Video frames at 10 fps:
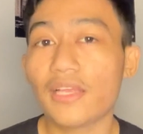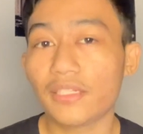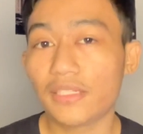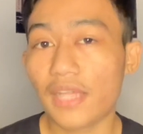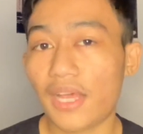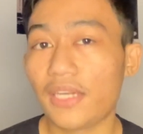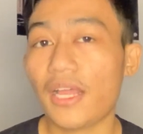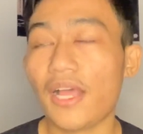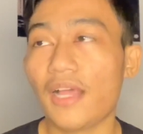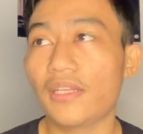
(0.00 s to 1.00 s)

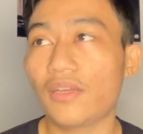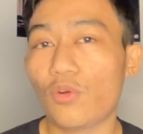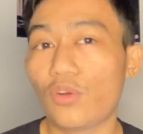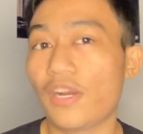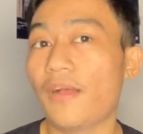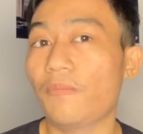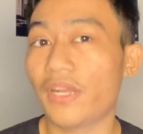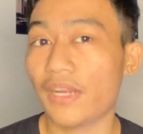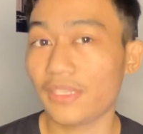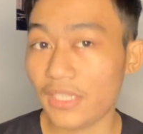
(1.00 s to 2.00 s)
darah orang
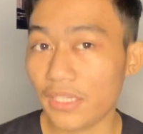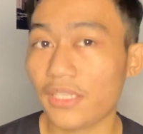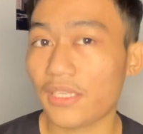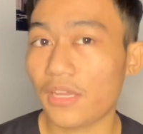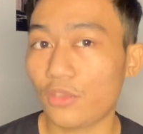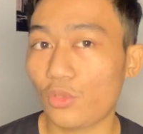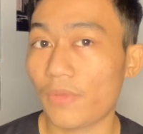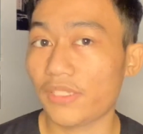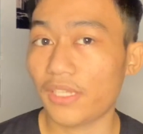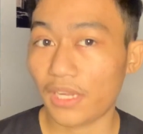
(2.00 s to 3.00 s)
Barangingi atau
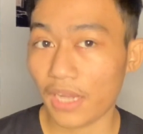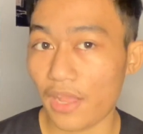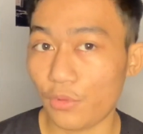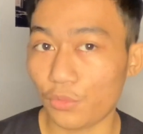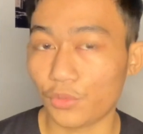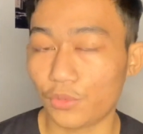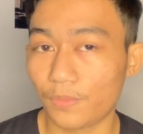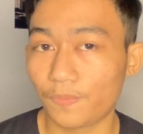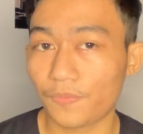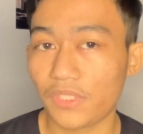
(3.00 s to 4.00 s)
bajak laut.
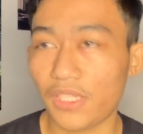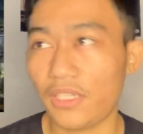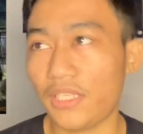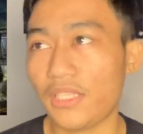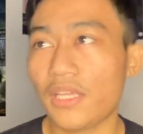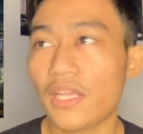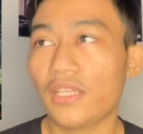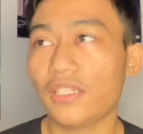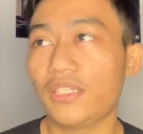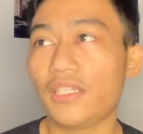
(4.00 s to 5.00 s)
Jadi
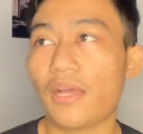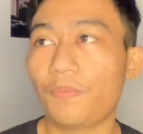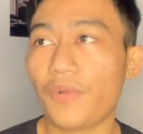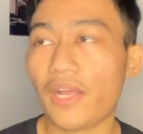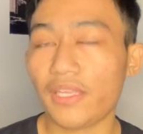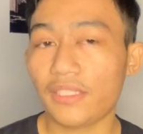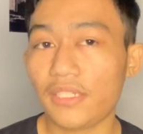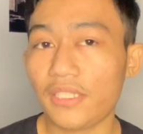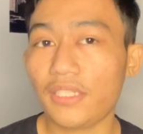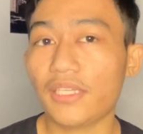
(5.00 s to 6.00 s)
di Ampaha
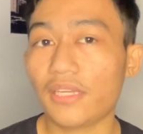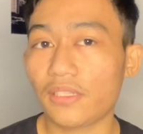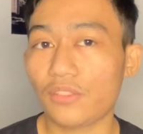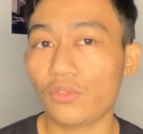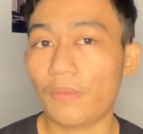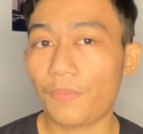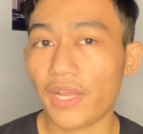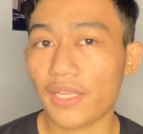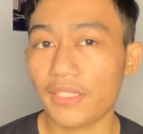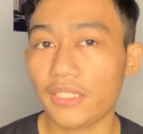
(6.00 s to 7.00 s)
ini, di air terjun
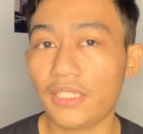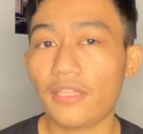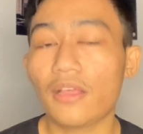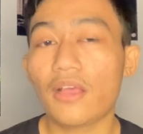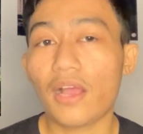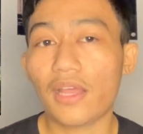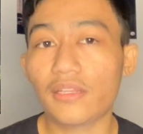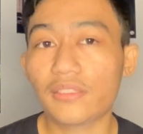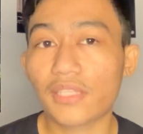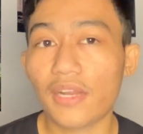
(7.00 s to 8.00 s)
Ampaha ini
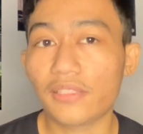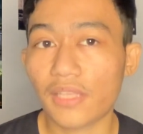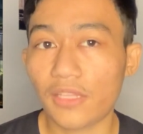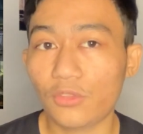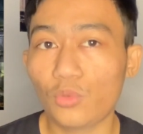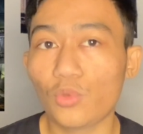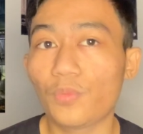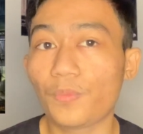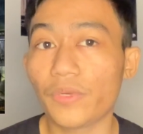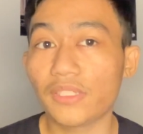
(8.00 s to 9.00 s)
ada salah
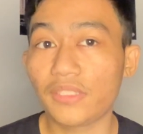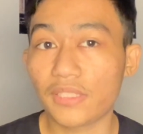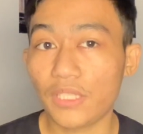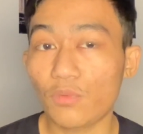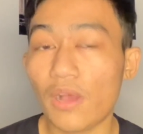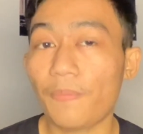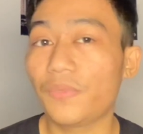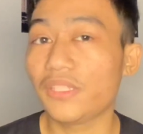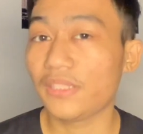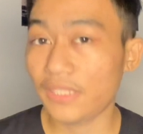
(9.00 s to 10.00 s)
satu peristiwa
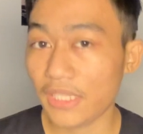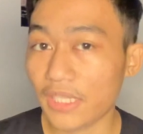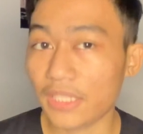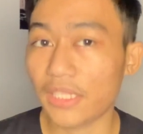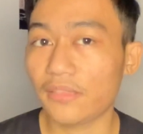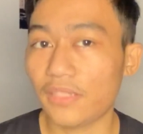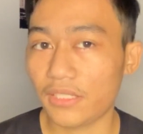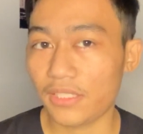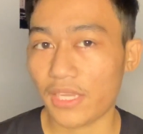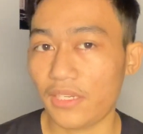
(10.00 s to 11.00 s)
penting yang
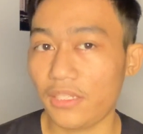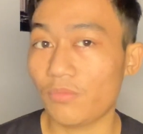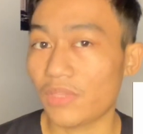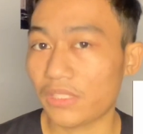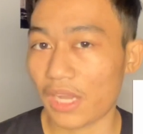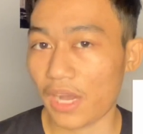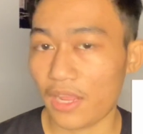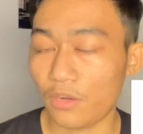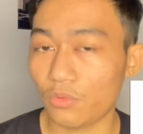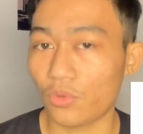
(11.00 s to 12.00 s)
terjadi di masa
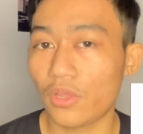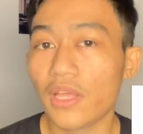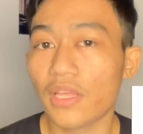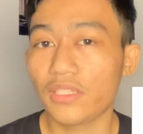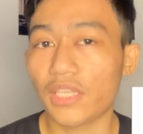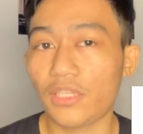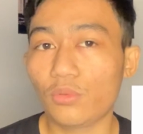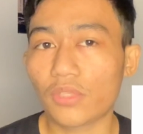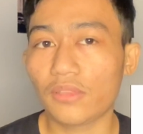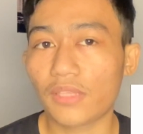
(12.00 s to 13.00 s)
lalu,
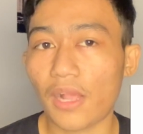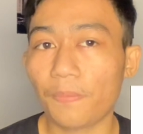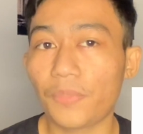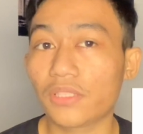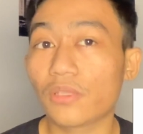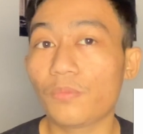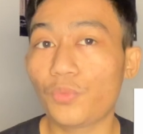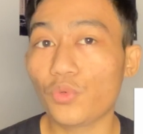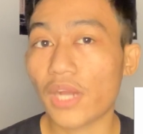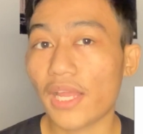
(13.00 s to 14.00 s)
yaitu tentang
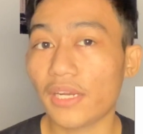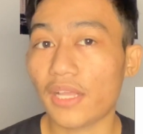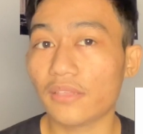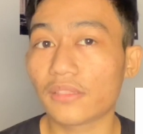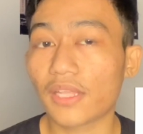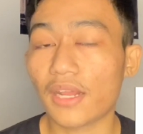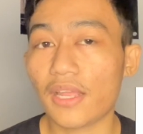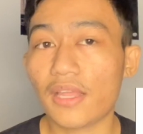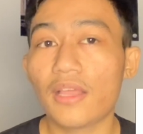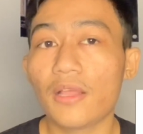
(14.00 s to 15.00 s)
pertempuran
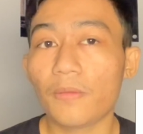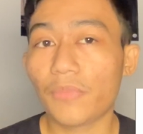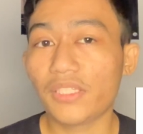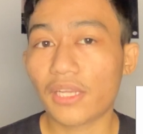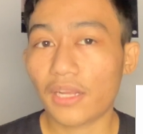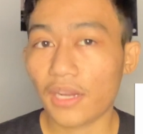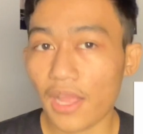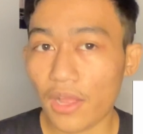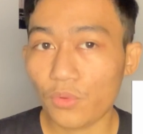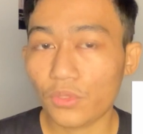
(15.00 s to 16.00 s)
antara bajak
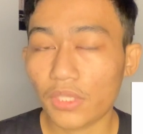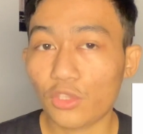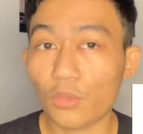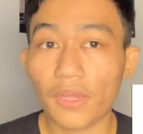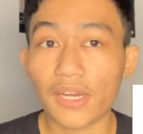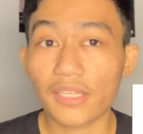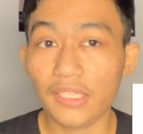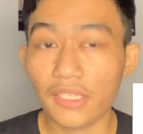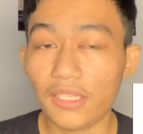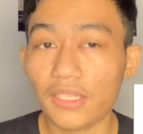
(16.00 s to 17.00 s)
laut atau
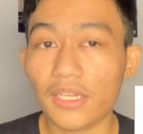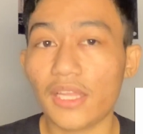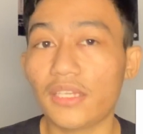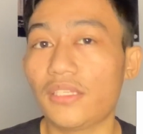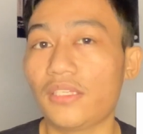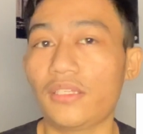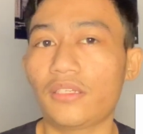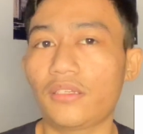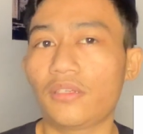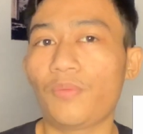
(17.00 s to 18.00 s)
barangingi dari
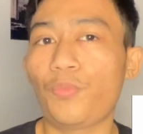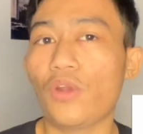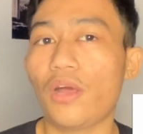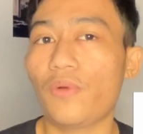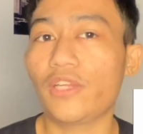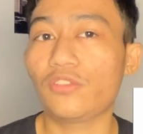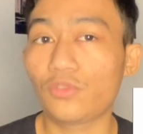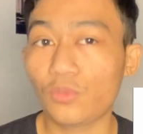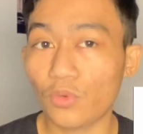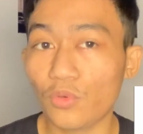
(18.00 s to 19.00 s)
Kepulauan
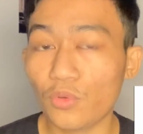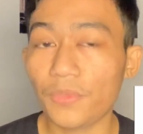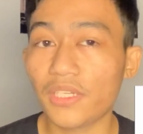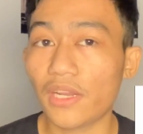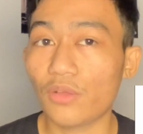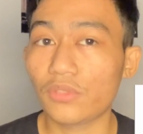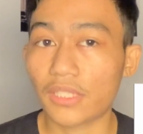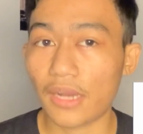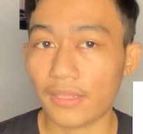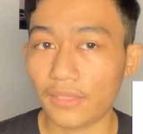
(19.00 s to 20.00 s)
Sulu, Mindanao
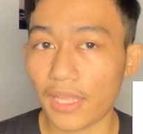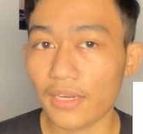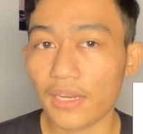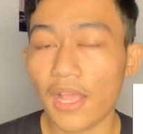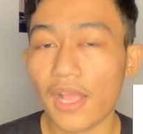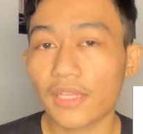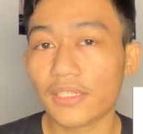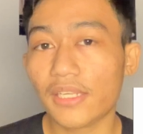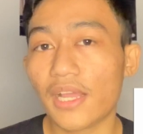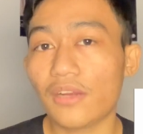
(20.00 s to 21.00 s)
Selatan
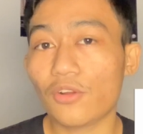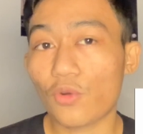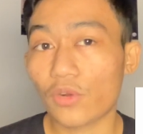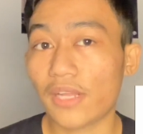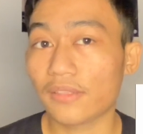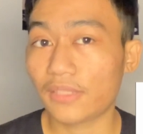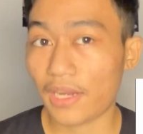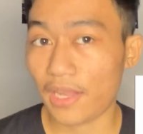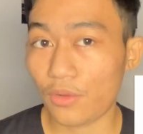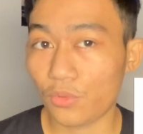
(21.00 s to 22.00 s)
dengan orang
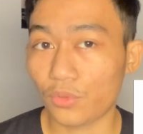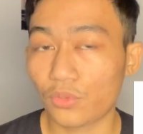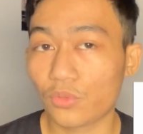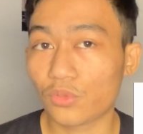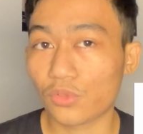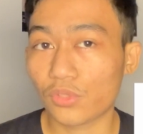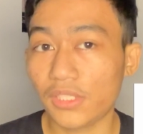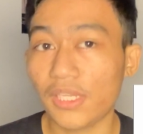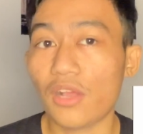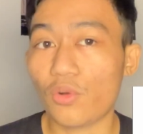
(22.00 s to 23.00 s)
Talaut,
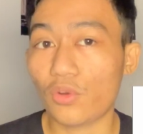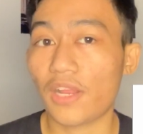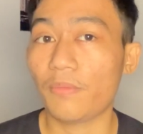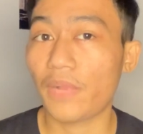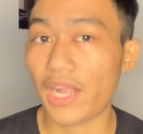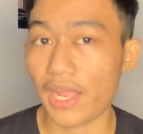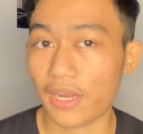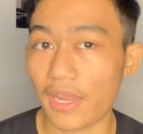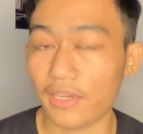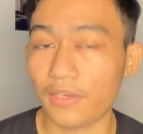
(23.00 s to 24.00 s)
khususnya orang
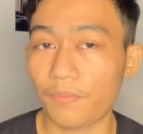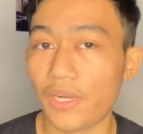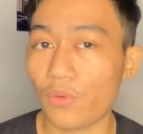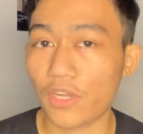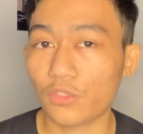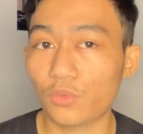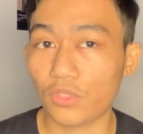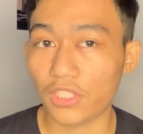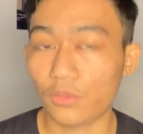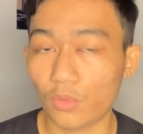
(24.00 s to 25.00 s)
Mangaran pada waktu
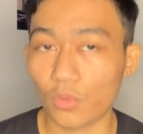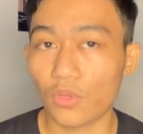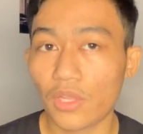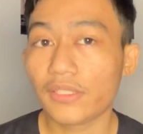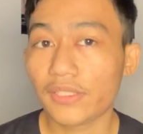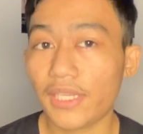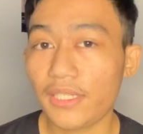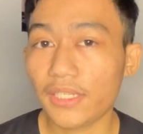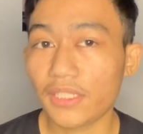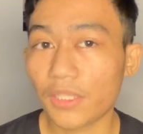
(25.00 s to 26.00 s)
itu.
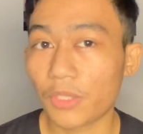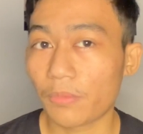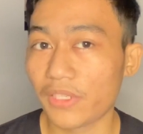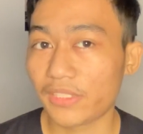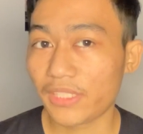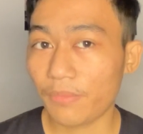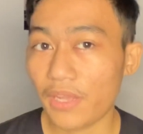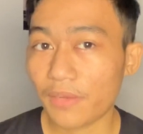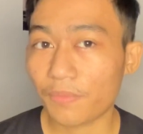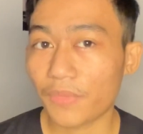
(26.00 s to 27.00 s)
Jadi nanti teman-teman
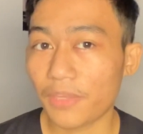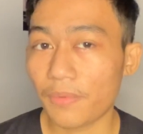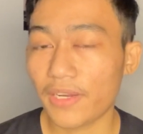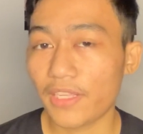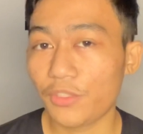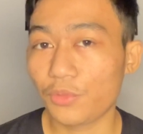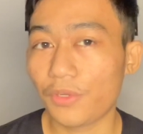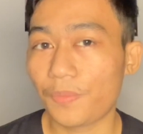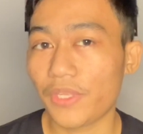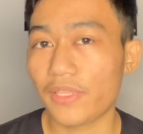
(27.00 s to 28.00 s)
simak bagaimana itu
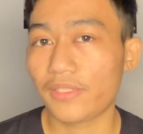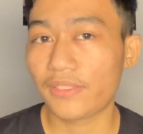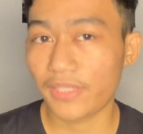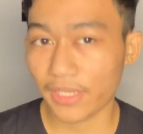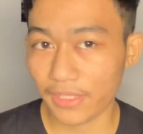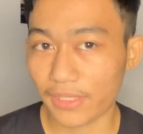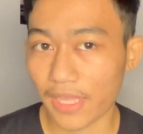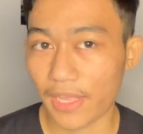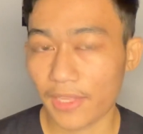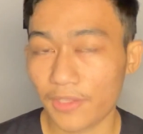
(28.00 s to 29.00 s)
DP
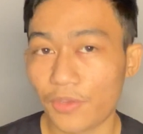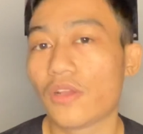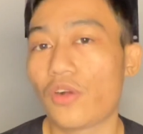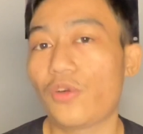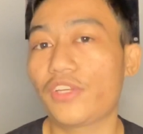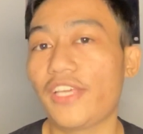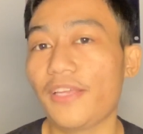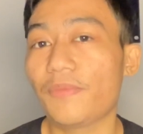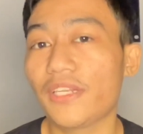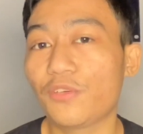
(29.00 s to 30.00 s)
cerita.
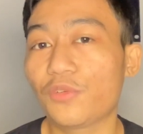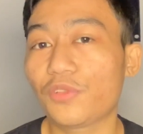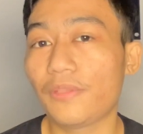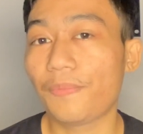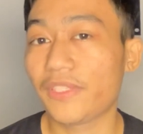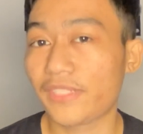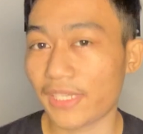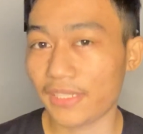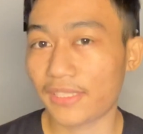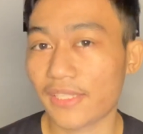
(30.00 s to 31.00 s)
Oke, berikut DP cerita